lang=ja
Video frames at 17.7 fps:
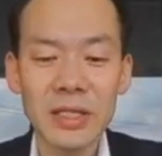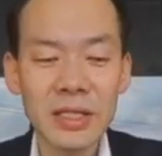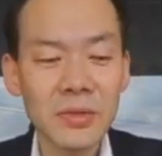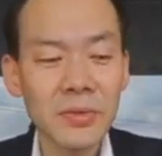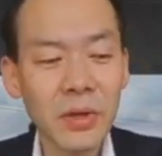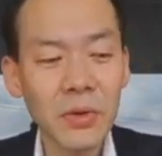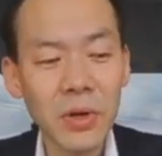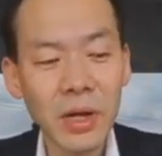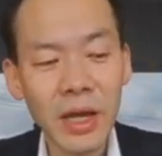
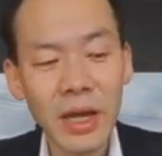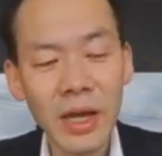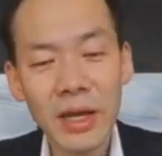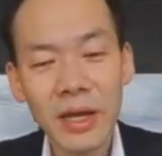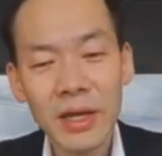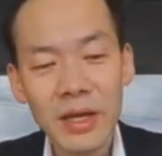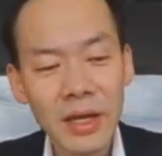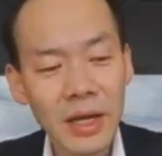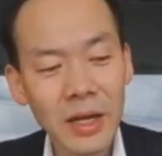はこれ
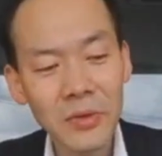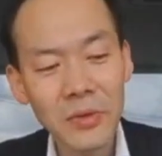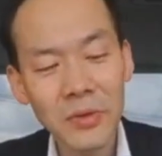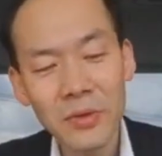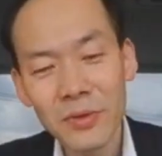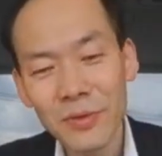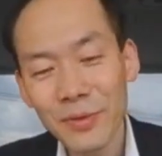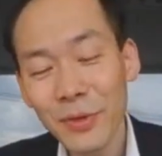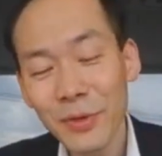
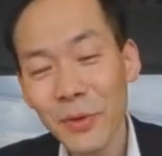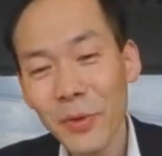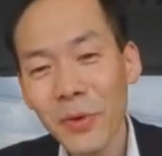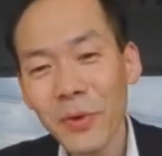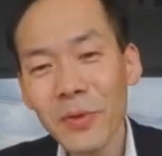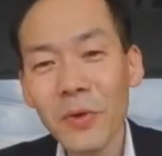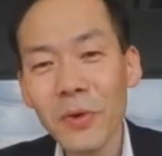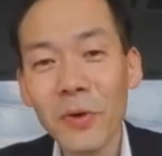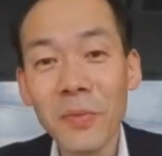両方
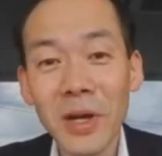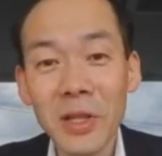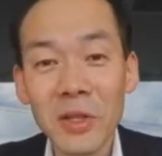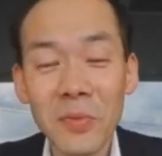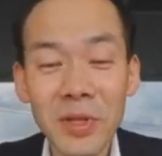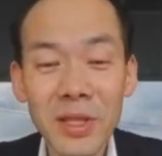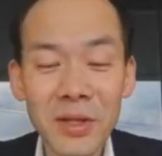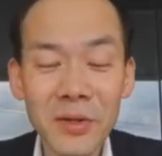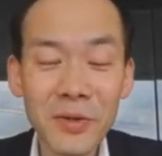の本をまと
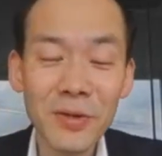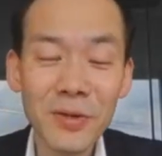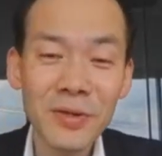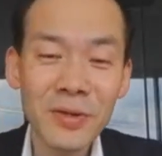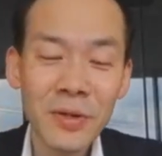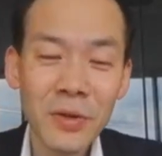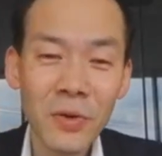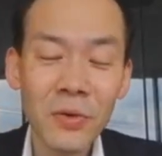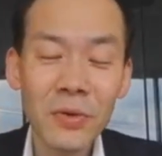めてる
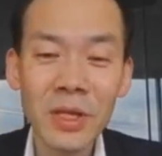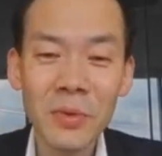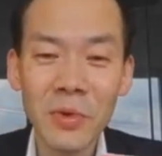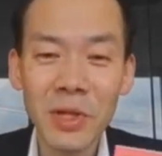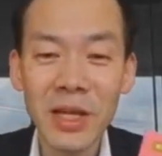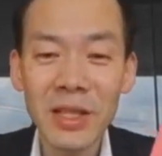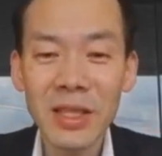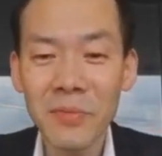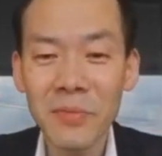本にも
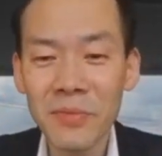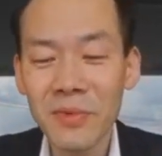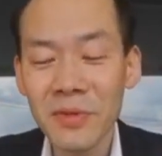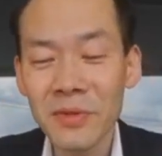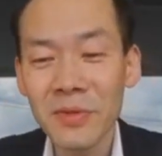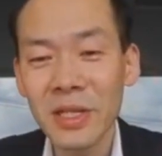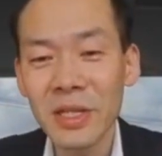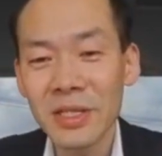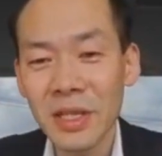なってる
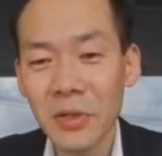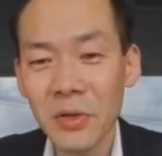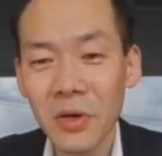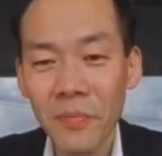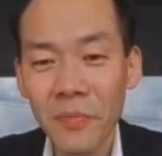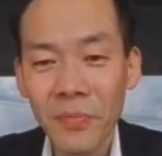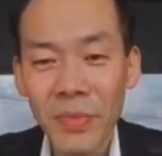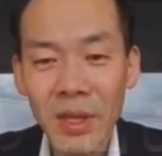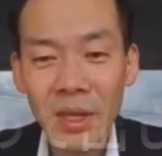んですけど、
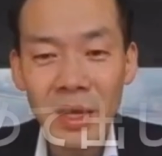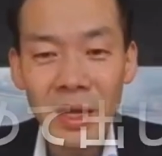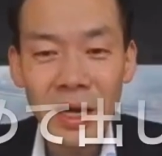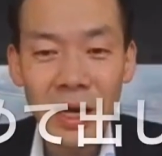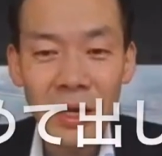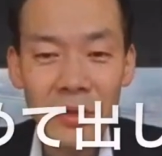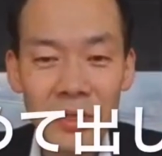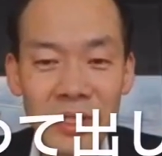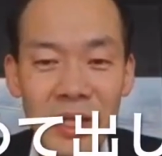
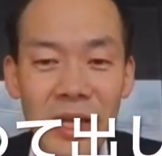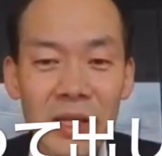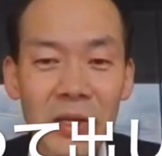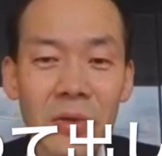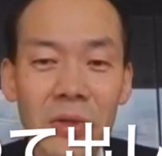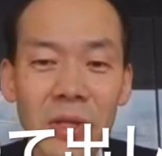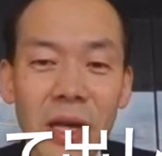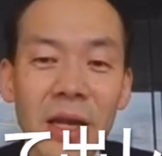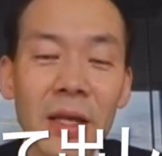最強の
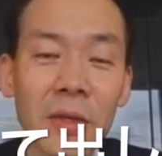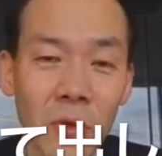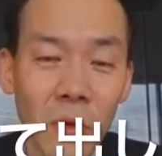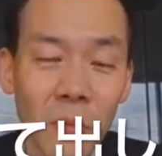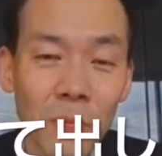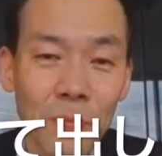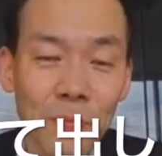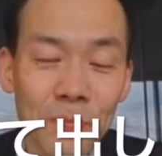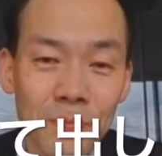
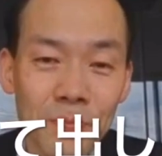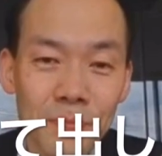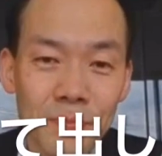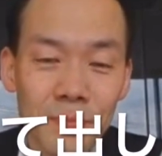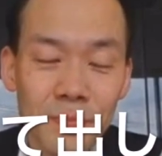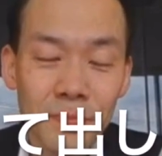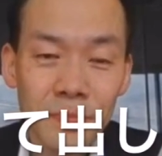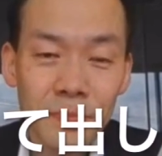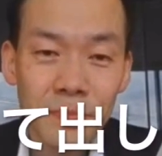
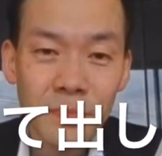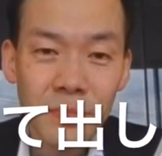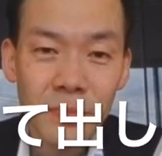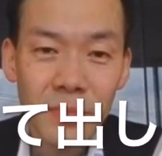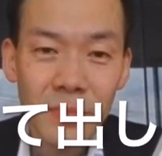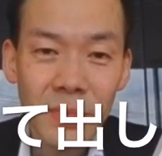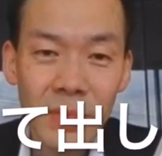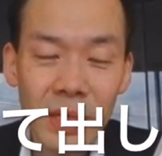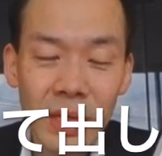
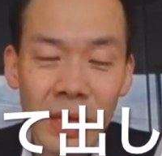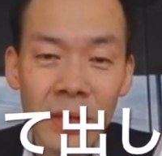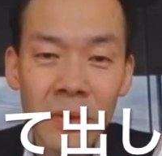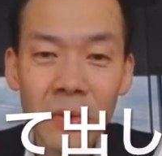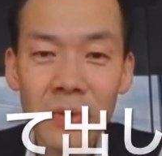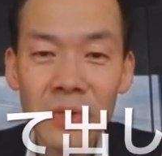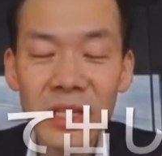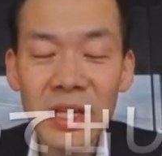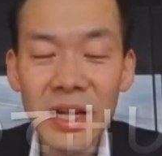ダイエット、
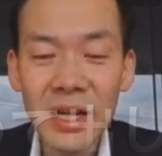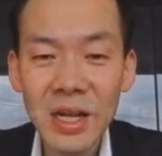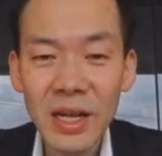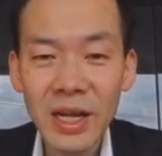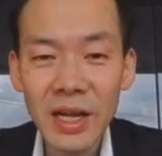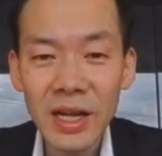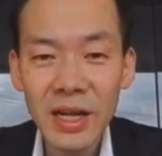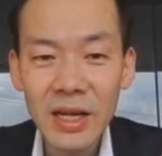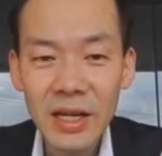こちら
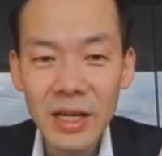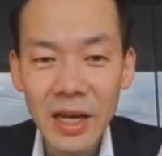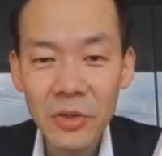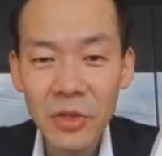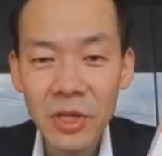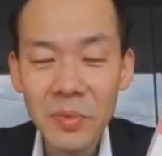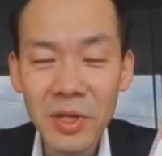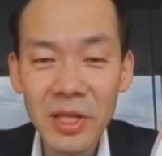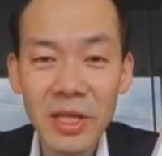が
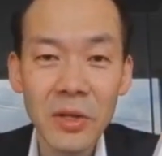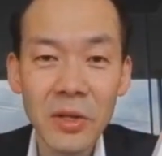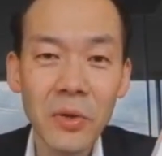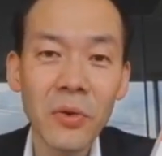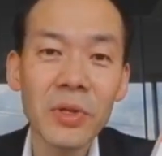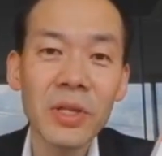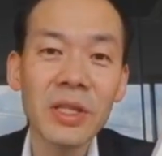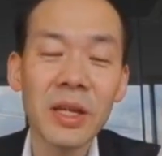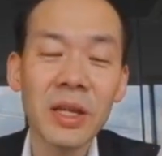今出てる
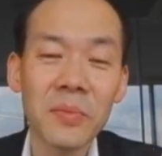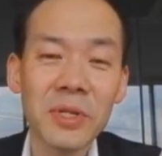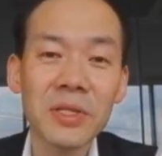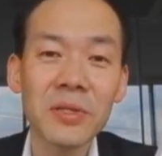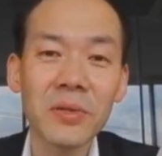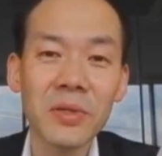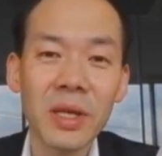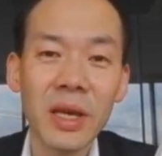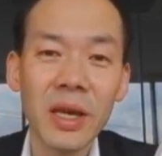本になります
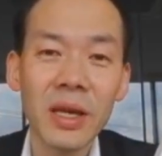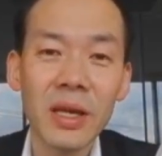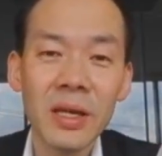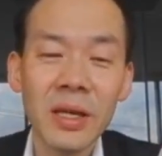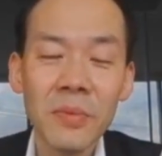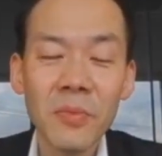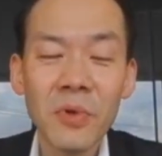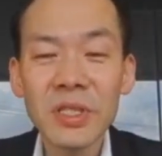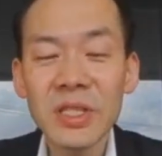ので、
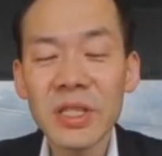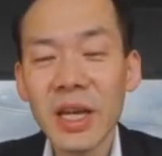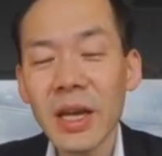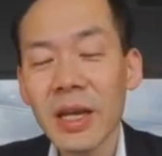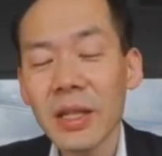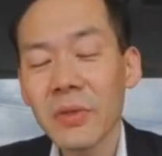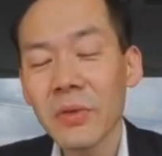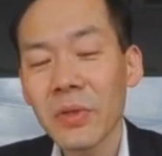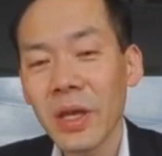もし
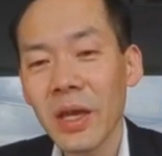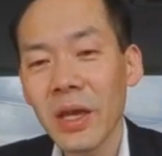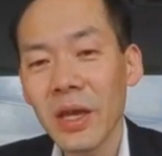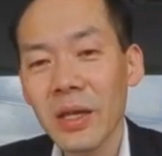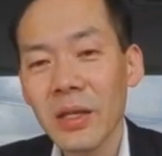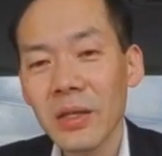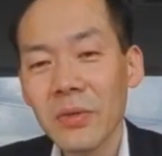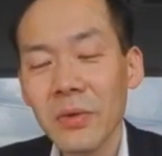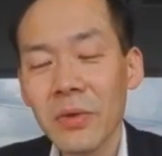ダイエットで
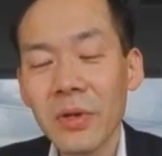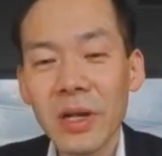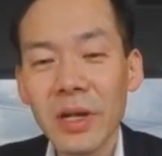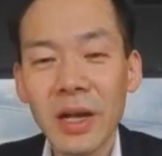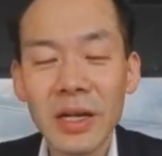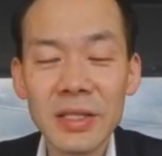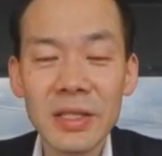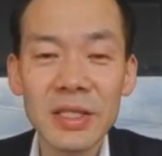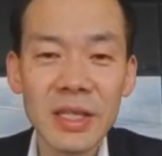能力開
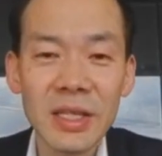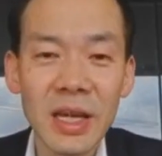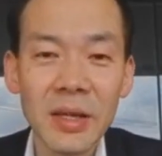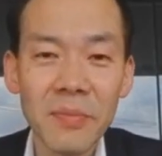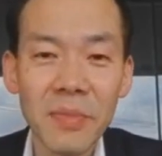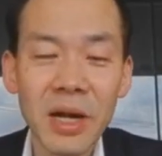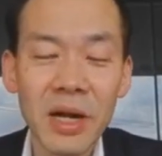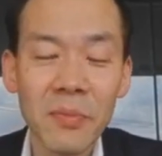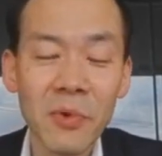発したい、
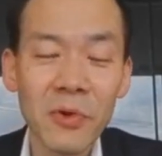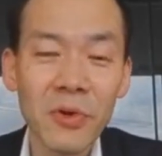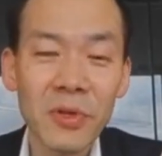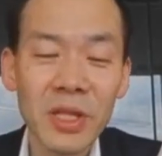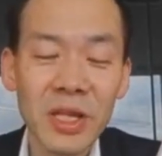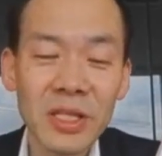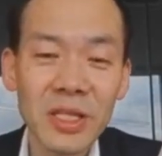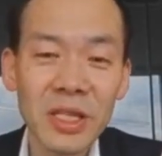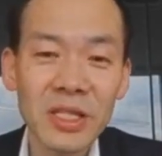目標
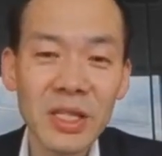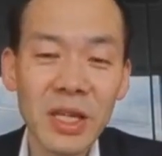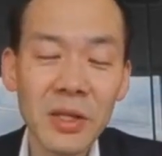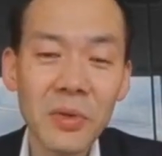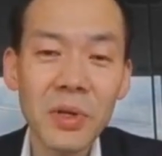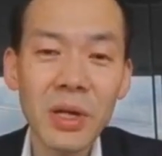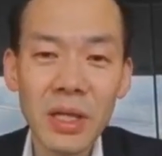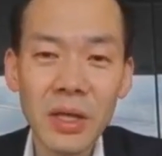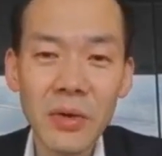達成したいとい
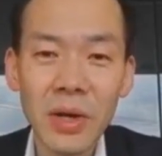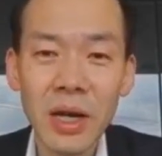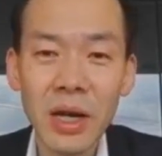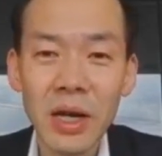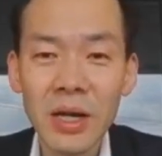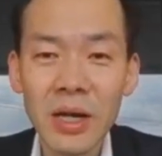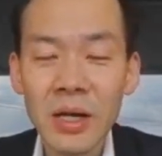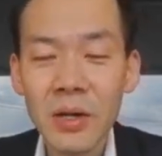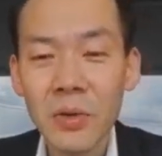う方
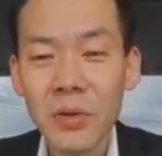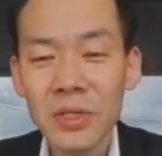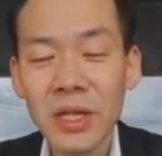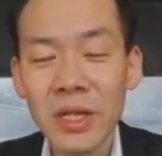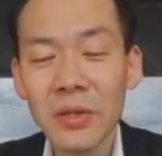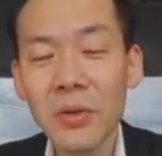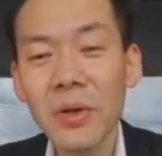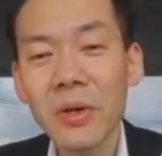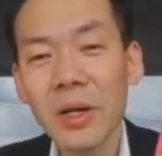はこちら
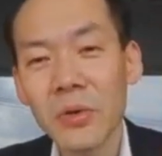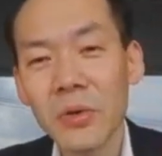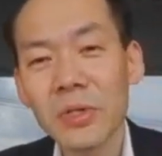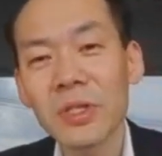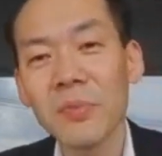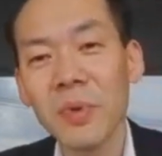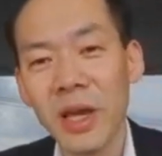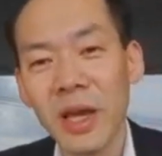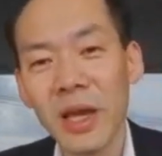の本がおす
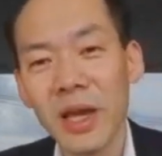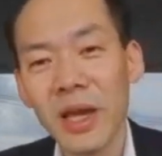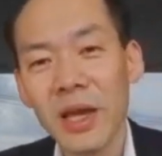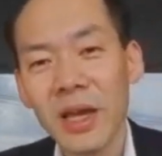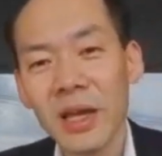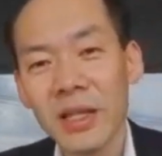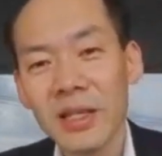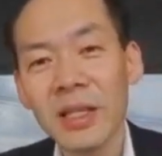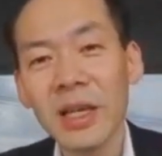すめ
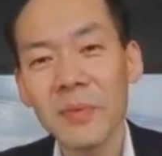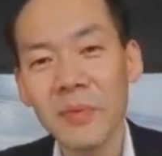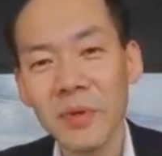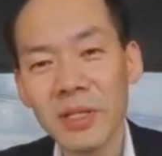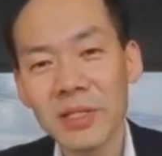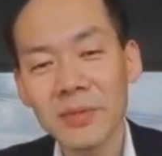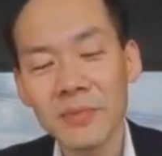になります。